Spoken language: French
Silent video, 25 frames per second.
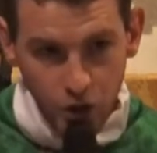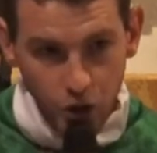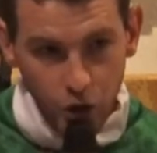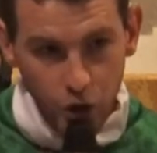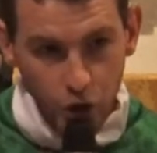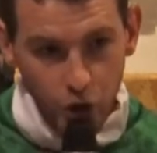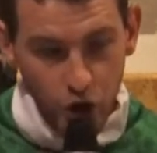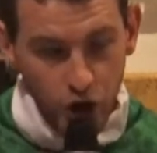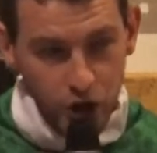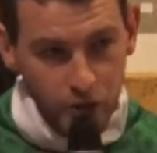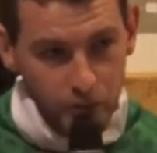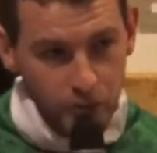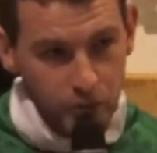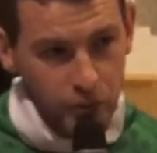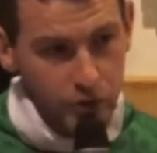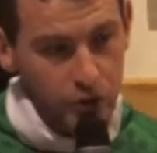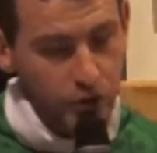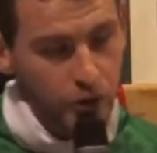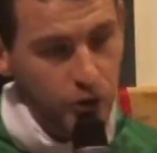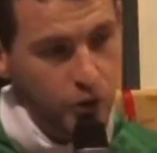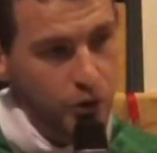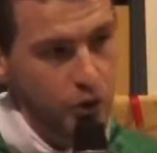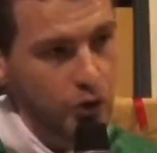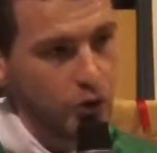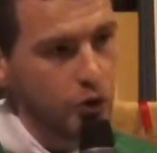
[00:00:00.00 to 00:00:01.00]
l'homme
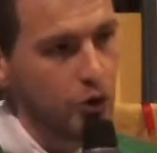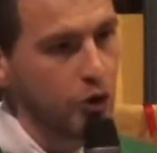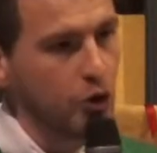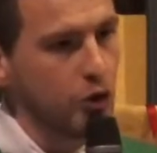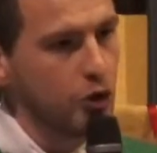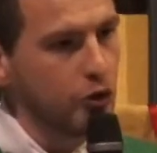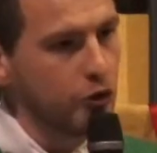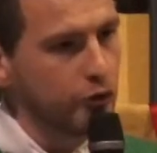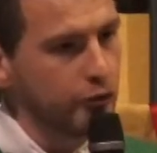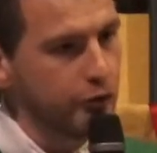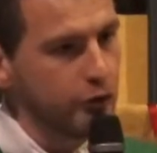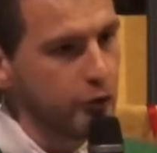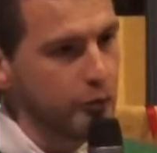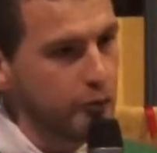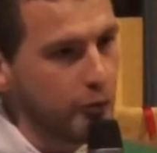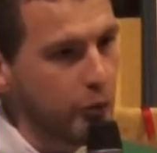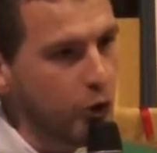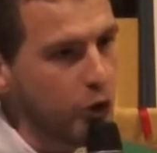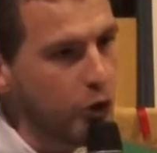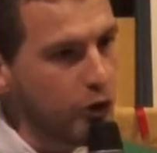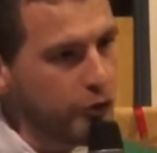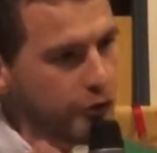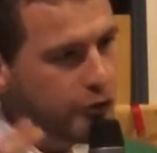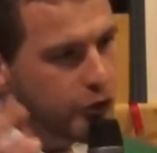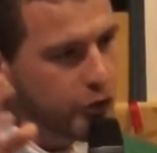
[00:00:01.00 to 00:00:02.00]
veut
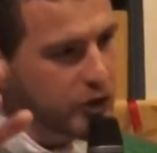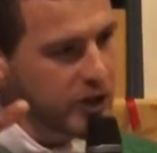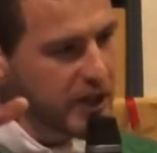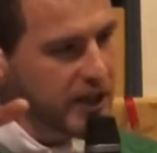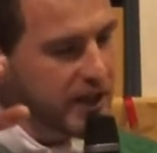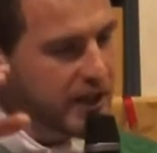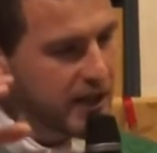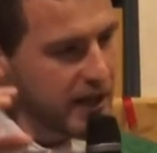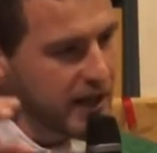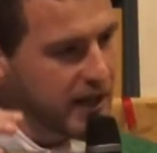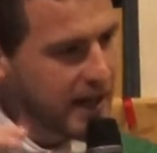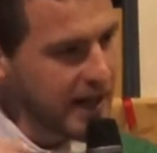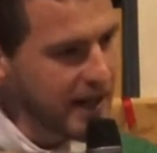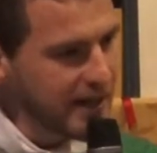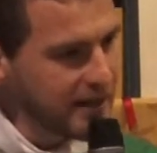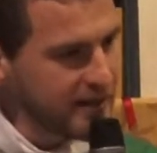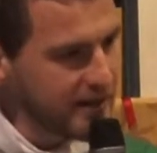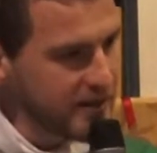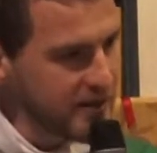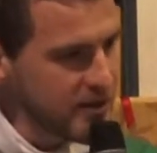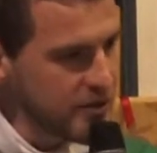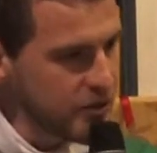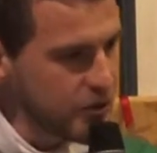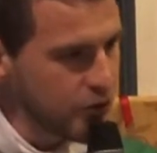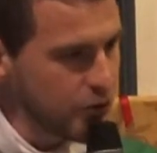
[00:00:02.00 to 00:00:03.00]
provoquer la
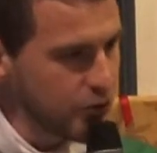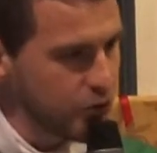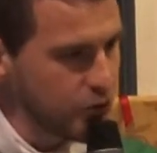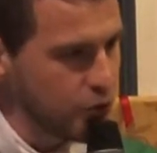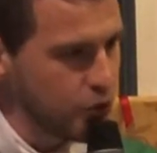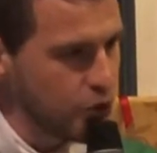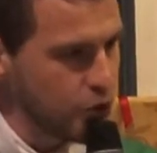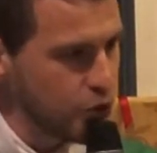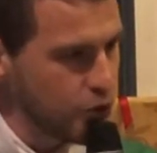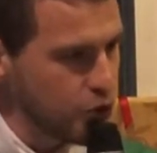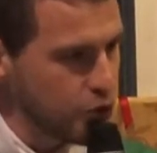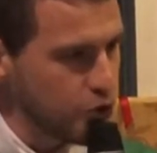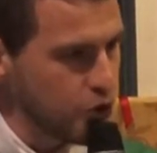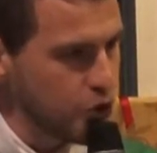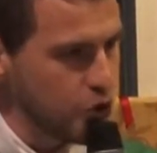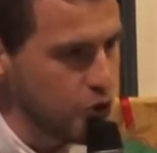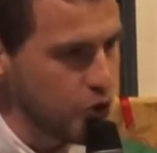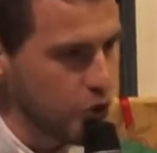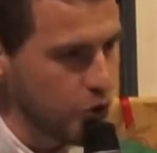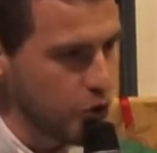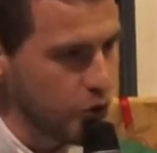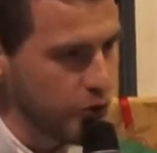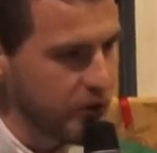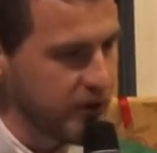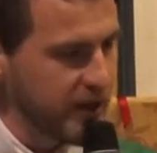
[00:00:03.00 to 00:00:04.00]
descente de Dieu
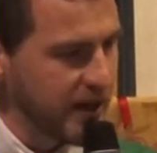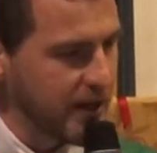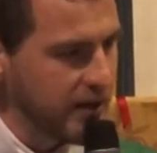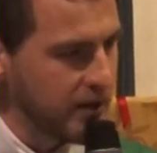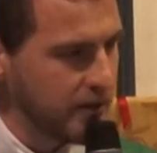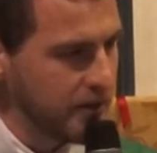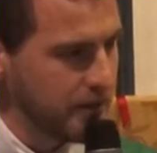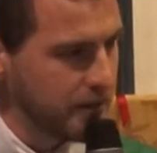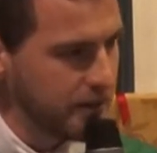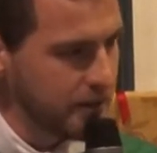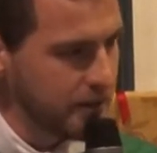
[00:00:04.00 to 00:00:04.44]
sur l'autel,